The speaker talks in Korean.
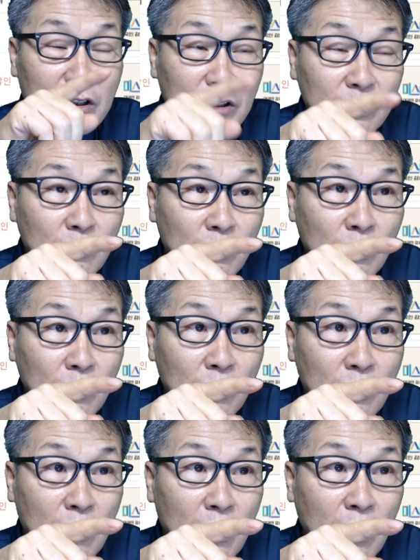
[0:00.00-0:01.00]

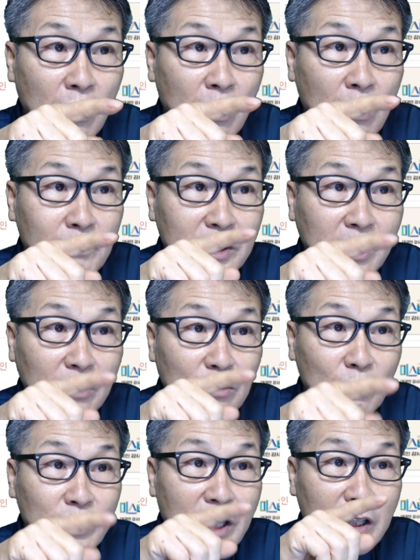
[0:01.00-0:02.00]
그리고 어, 미스터
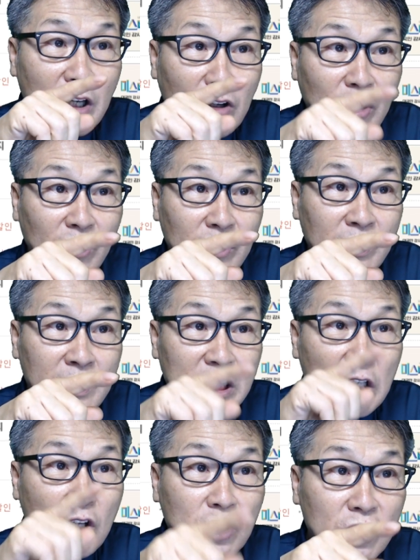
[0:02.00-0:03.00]
트롯의 경연
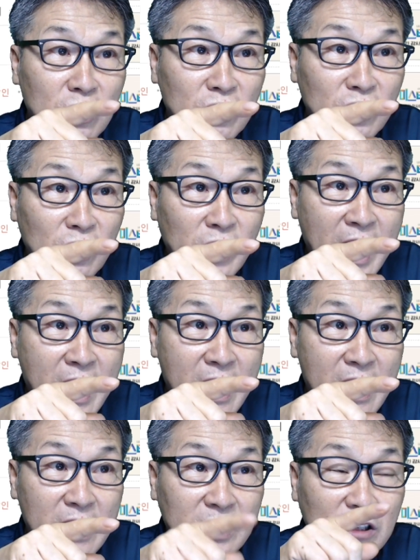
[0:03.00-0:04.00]
결승전에
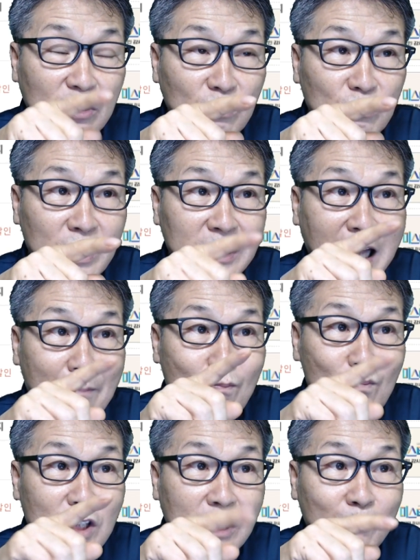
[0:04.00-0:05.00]
시청률이
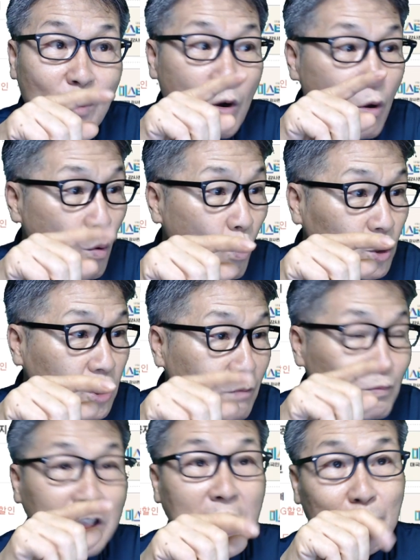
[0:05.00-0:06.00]

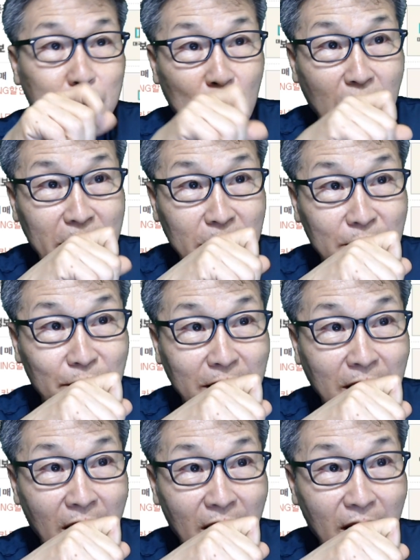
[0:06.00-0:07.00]
35.7%
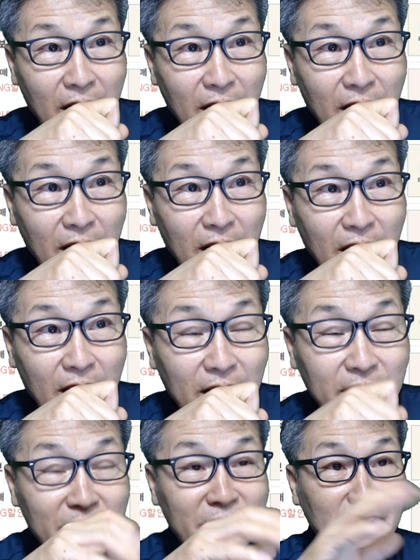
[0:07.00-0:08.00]
아니었습니까?
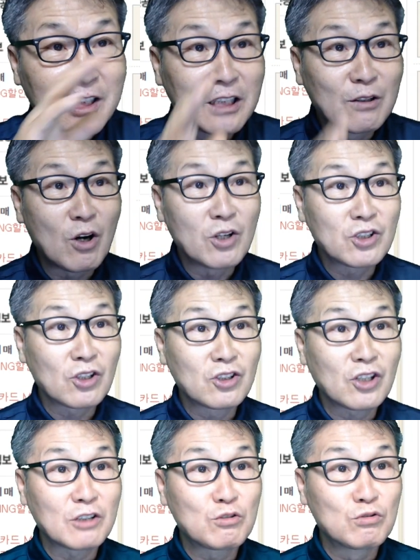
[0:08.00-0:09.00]
그런데 지금
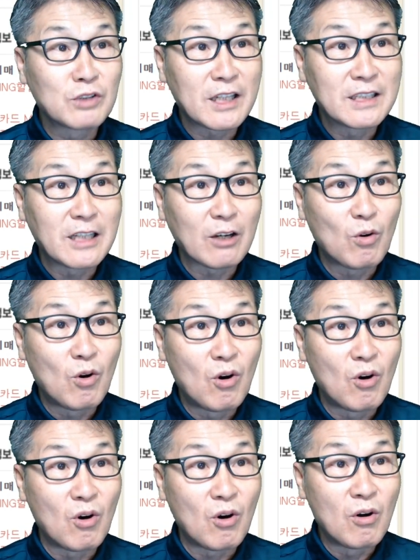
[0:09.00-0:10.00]
콘서트가 중단이
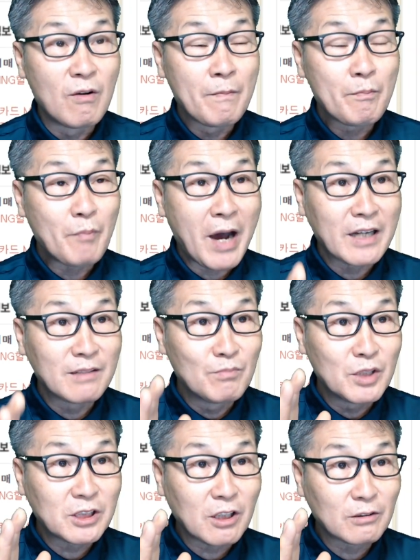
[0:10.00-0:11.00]
되고 많은
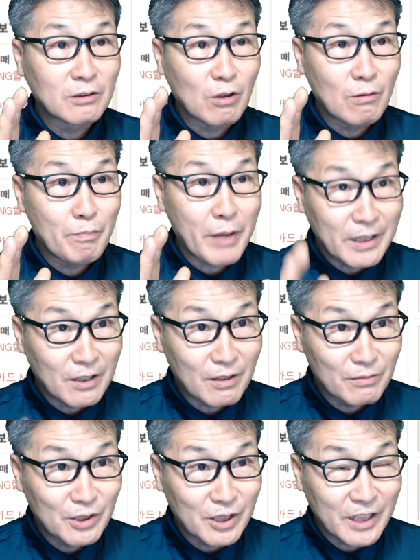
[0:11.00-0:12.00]
미스터 트롯 팬
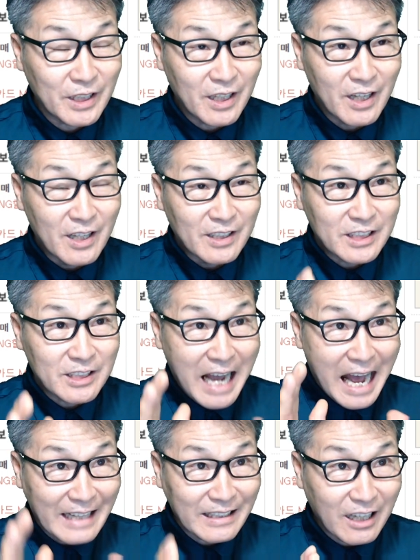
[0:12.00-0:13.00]
여러분들이 지금
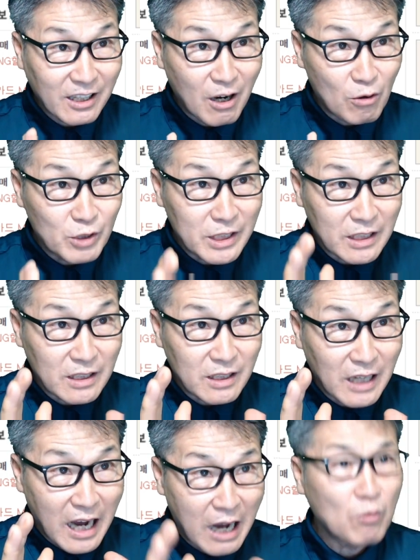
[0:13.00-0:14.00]
안타까워
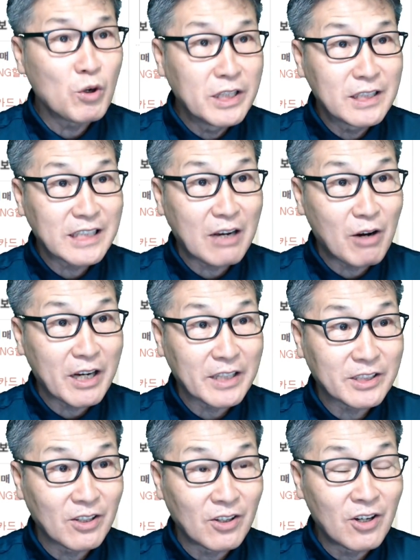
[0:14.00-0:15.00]
하고 있는
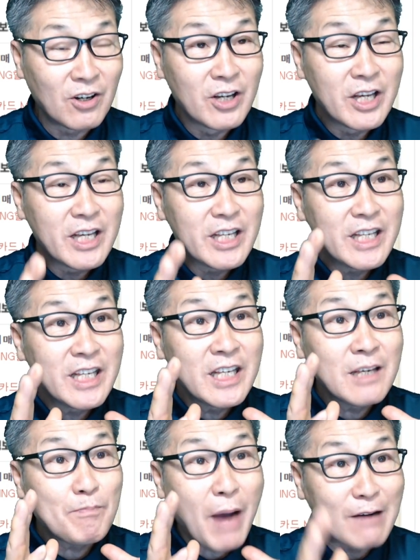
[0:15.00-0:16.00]
상황에서
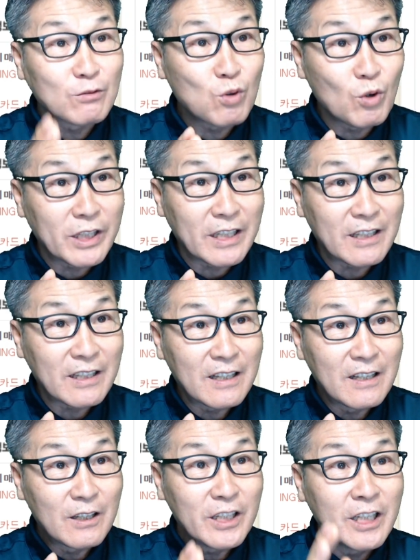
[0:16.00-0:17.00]
이 방송이
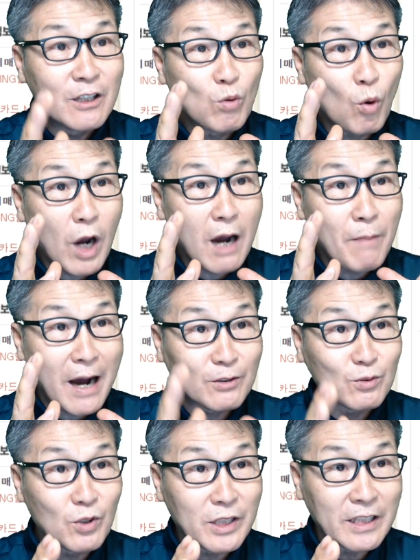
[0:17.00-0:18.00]
이 녹화
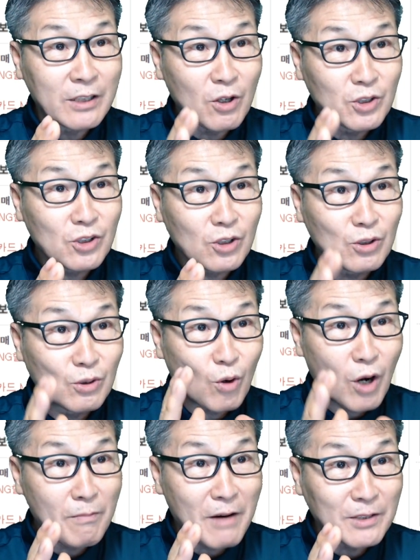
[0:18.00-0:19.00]
방송이 콘서트
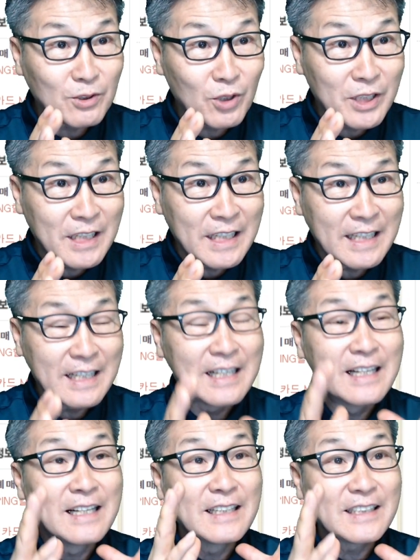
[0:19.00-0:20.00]
녹화 방송이
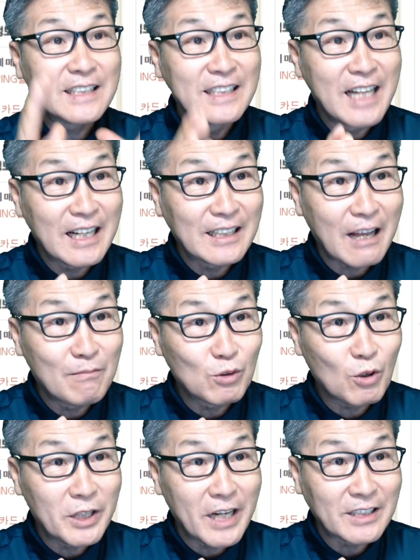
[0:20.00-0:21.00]

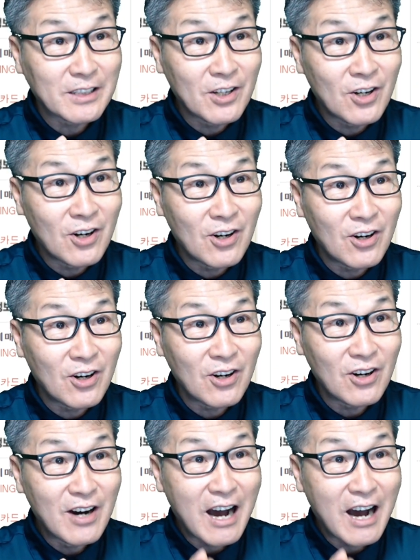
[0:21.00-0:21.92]
진행됨으로 인해서